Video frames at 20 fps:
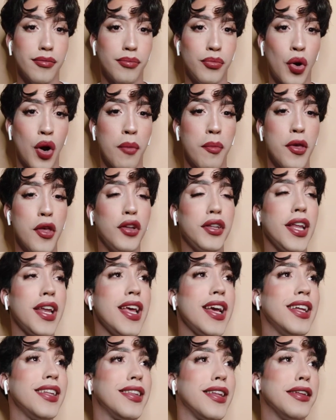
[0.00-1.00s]
Porque el video
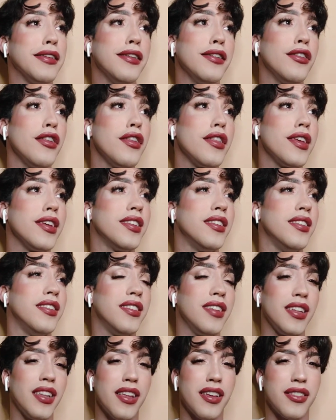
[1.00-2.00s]
tenía
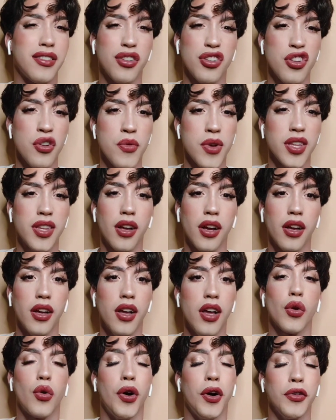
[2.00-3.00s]
317, 18 vistas
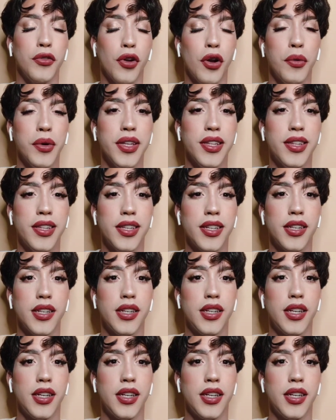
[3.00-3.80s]
cuando tú lo viste.